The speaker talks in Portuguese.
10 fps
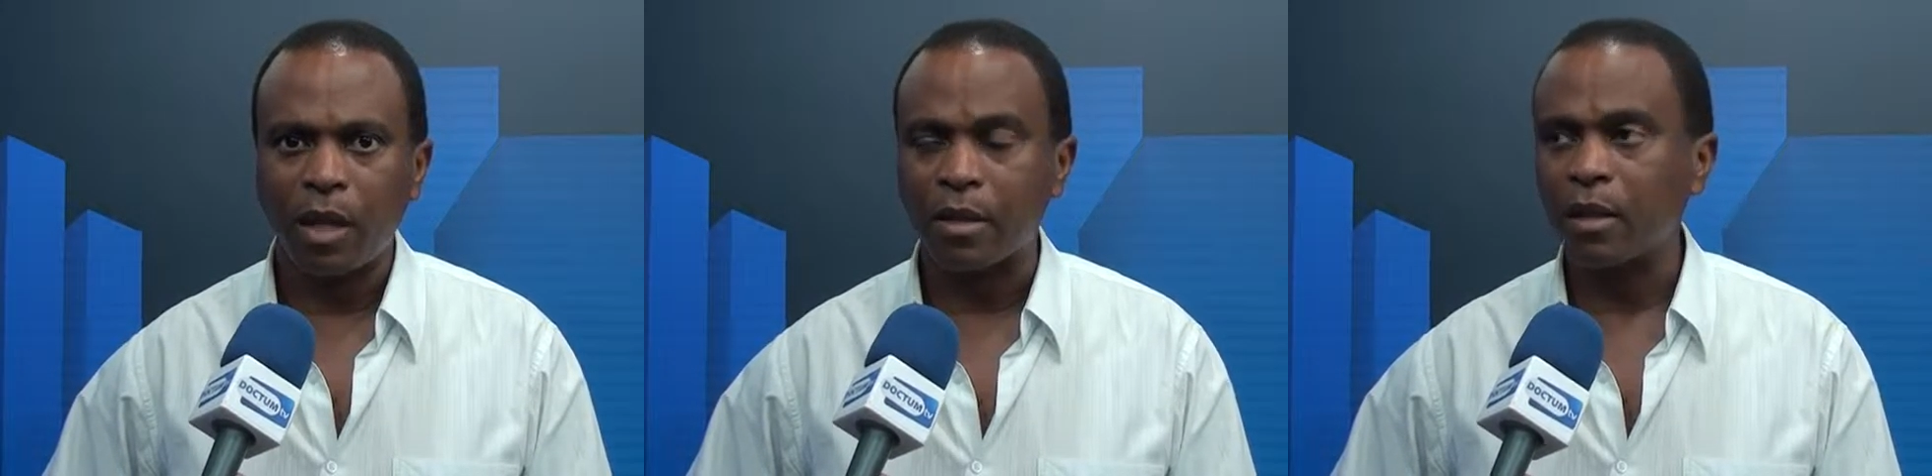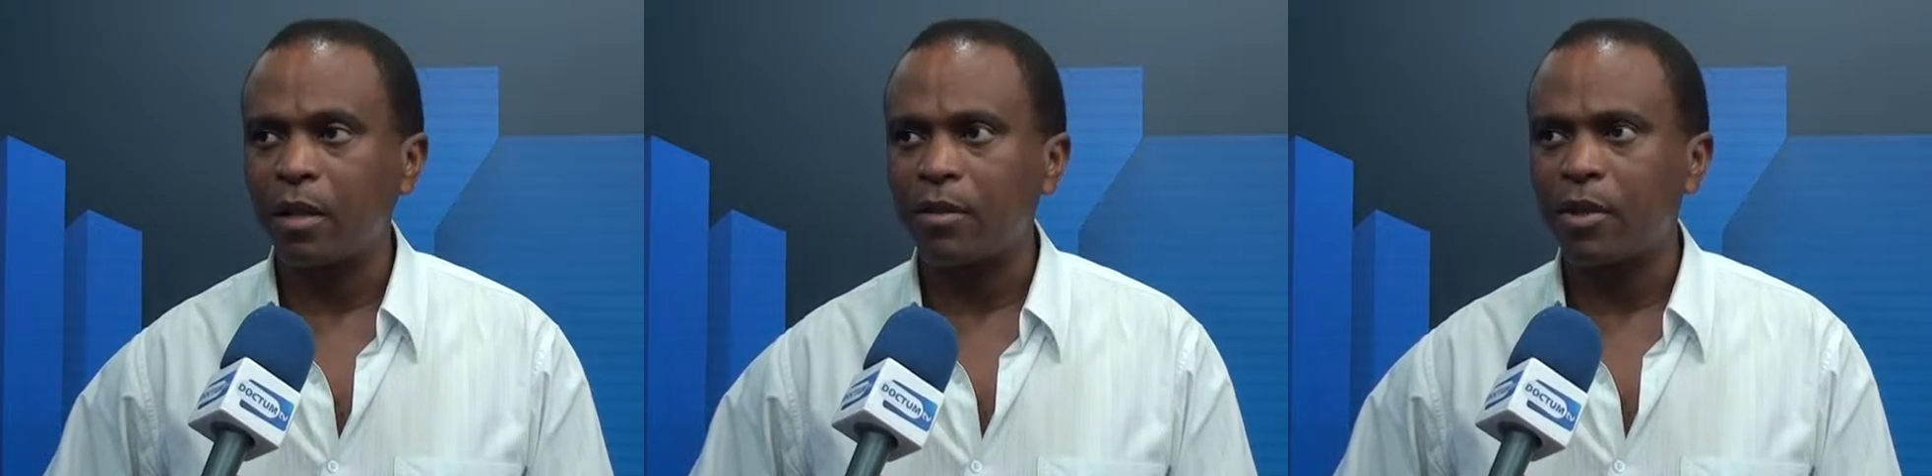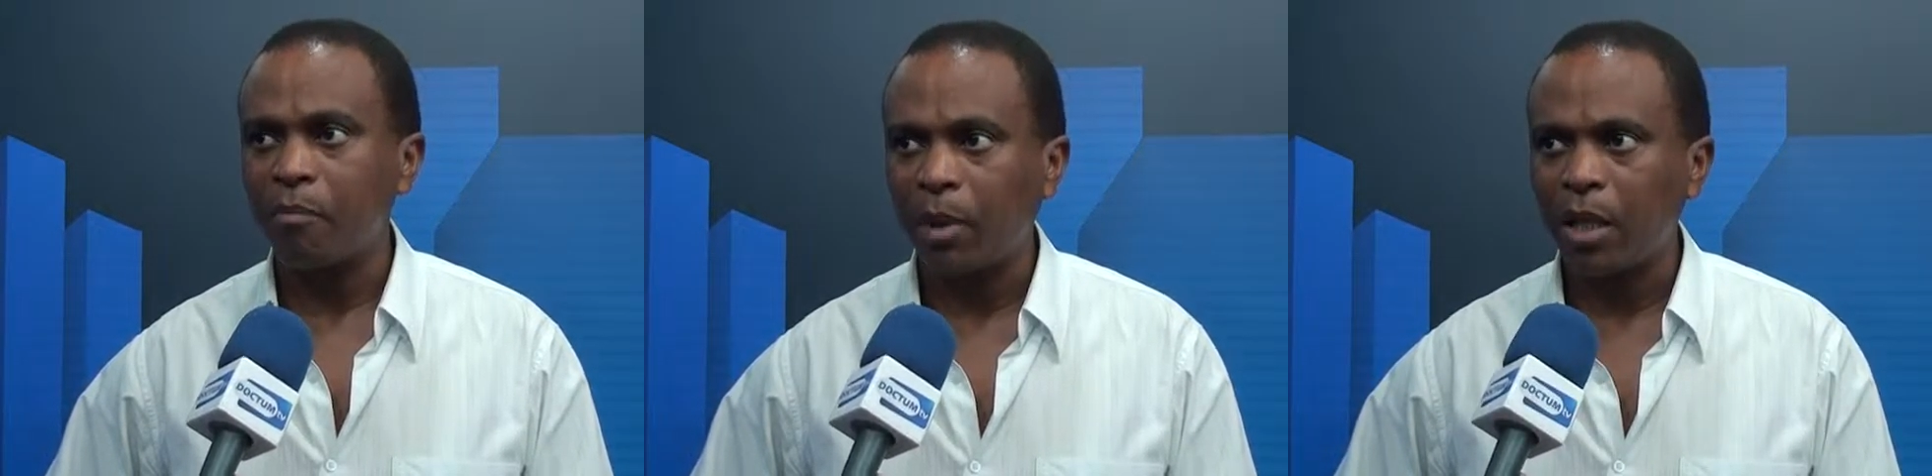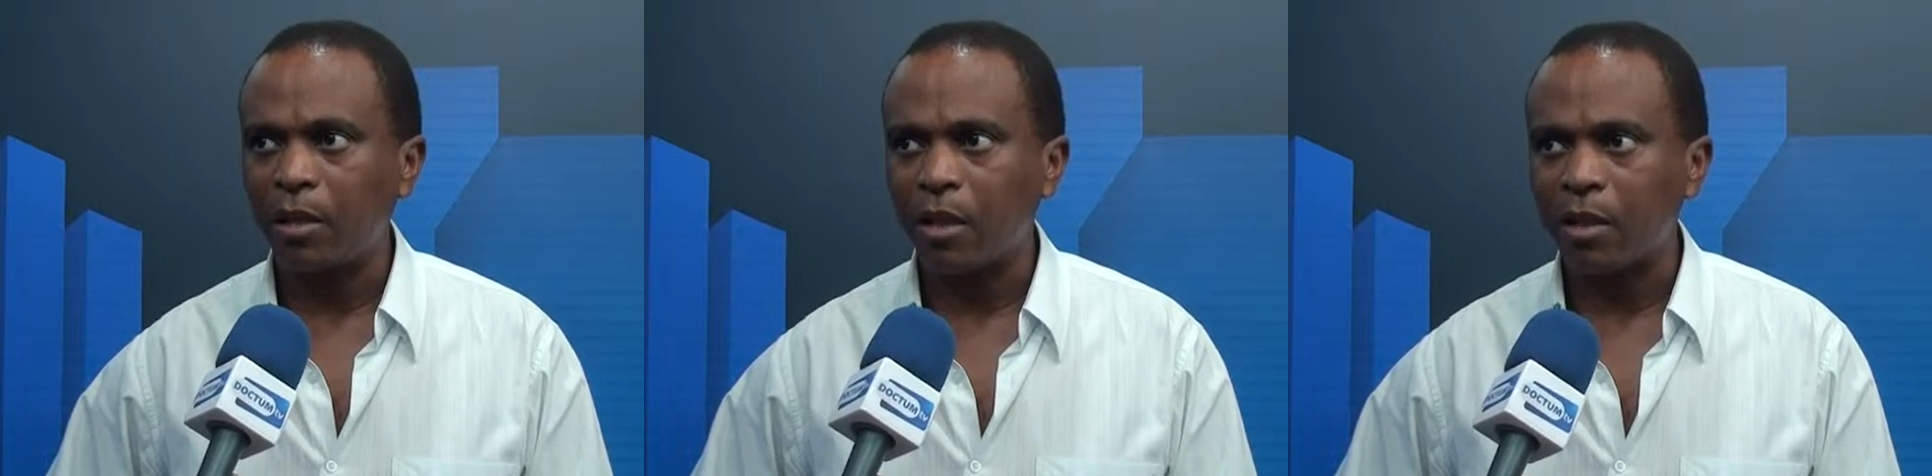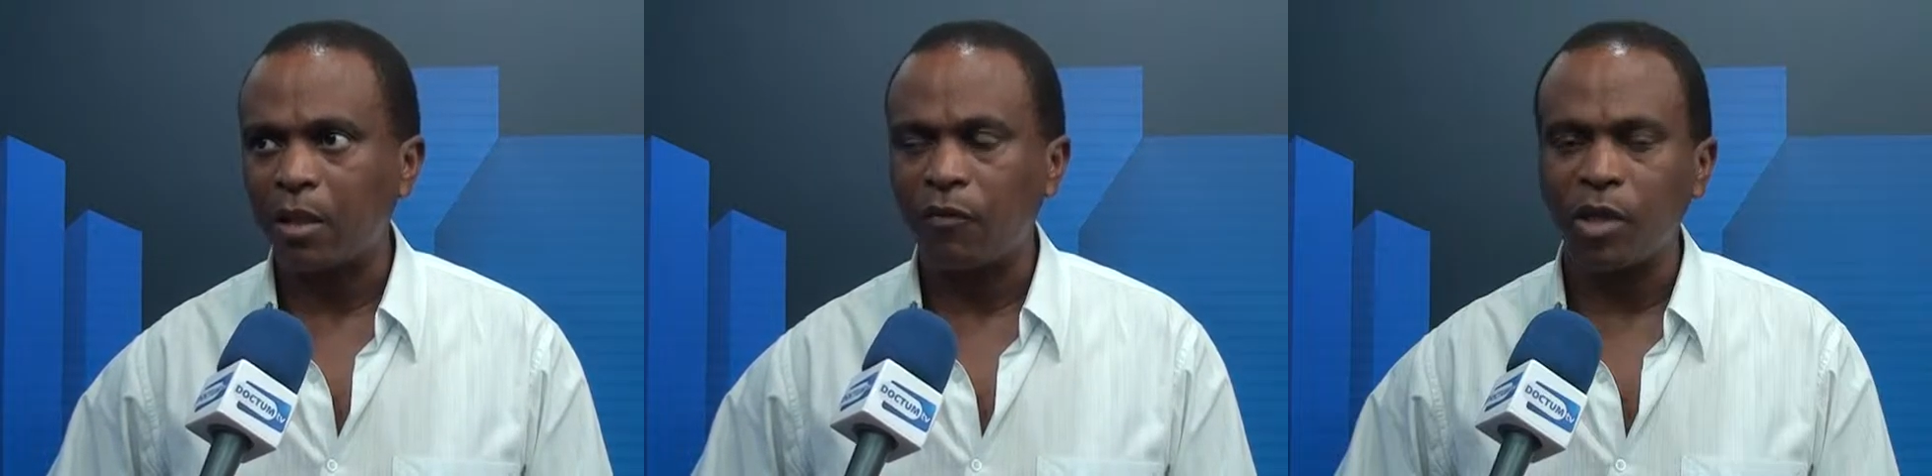as grandes
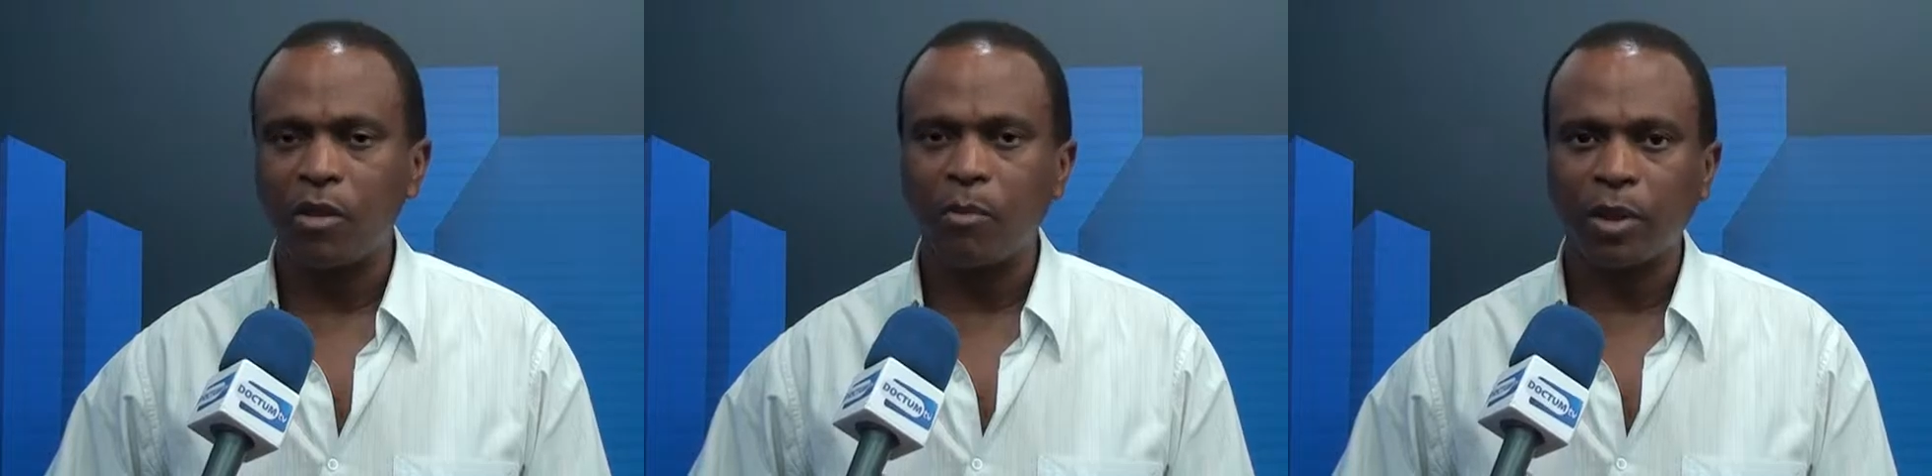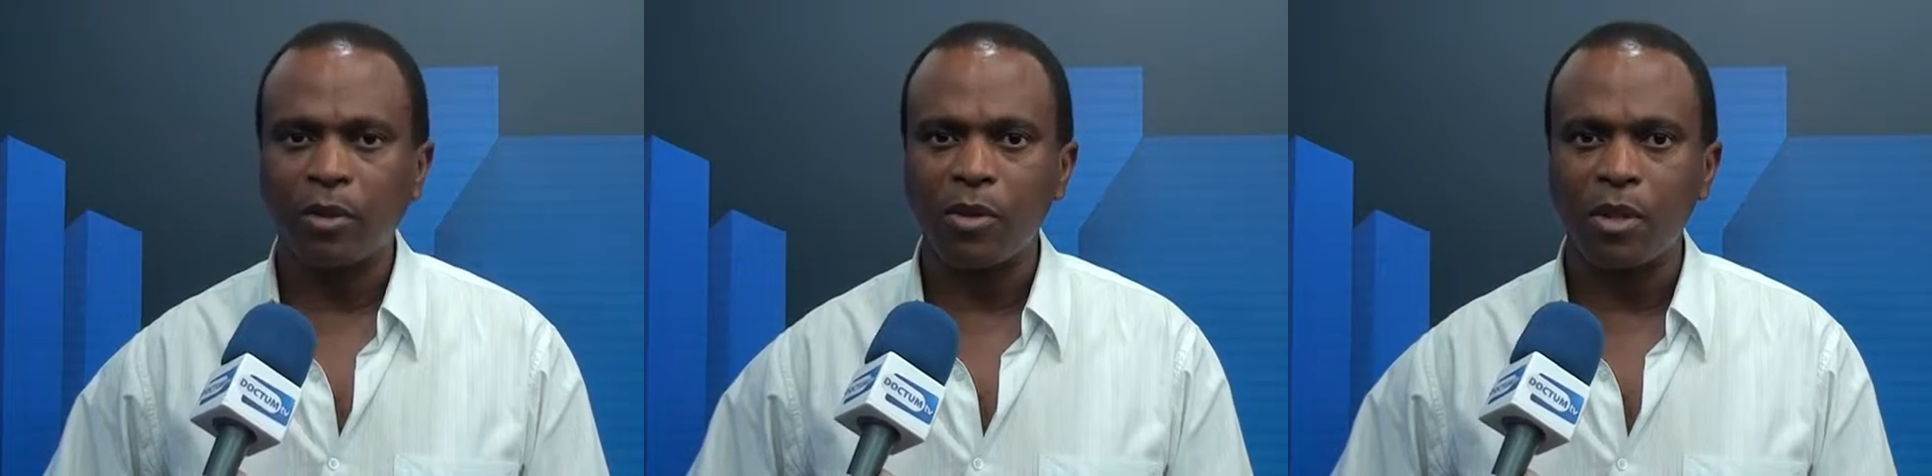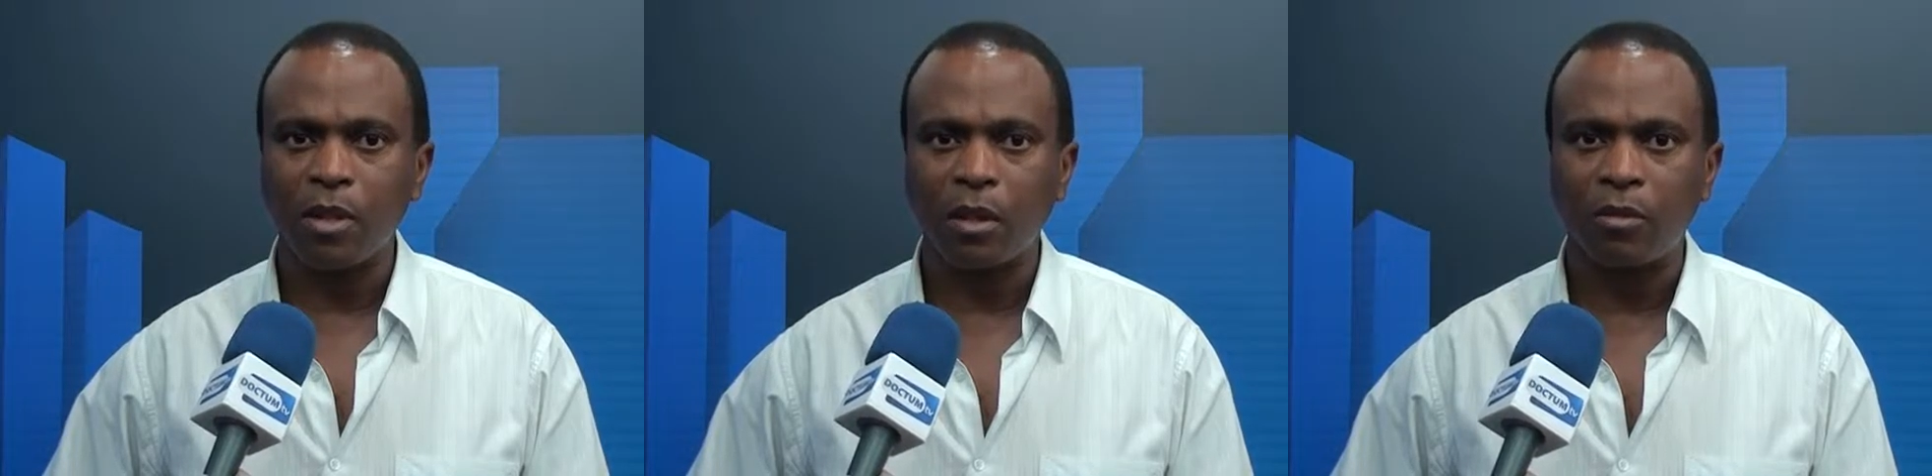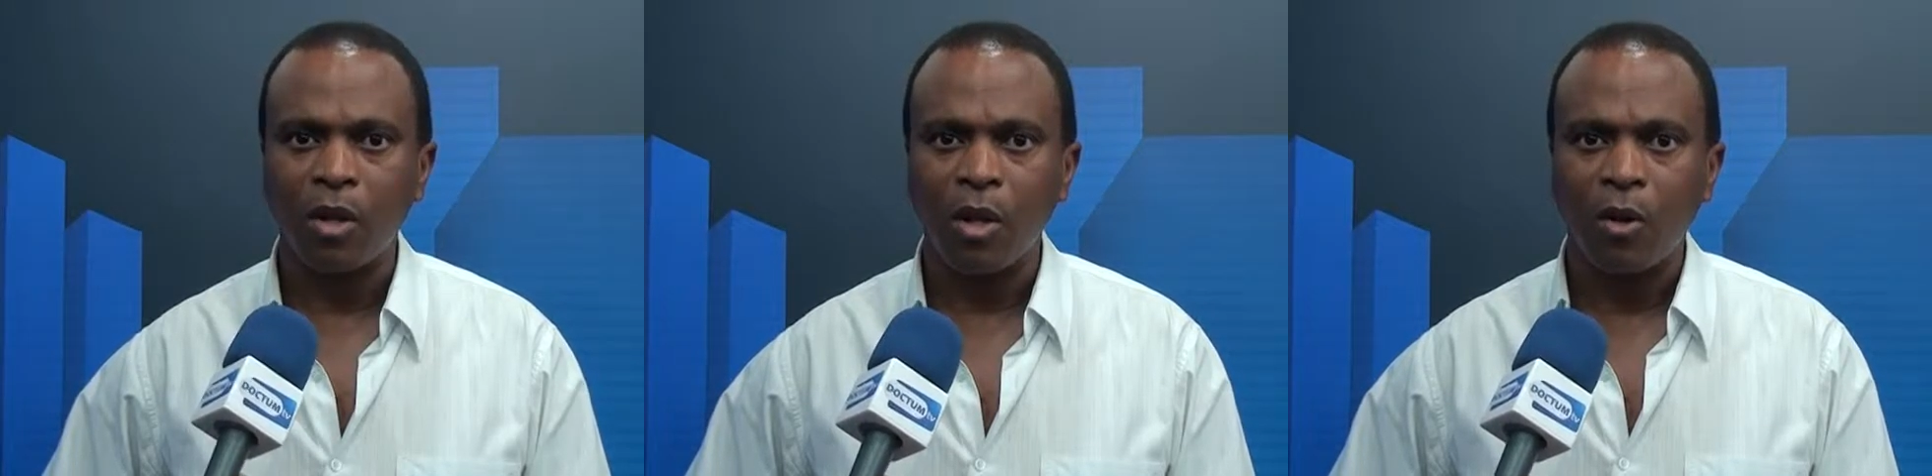empresas que ficam patrocinando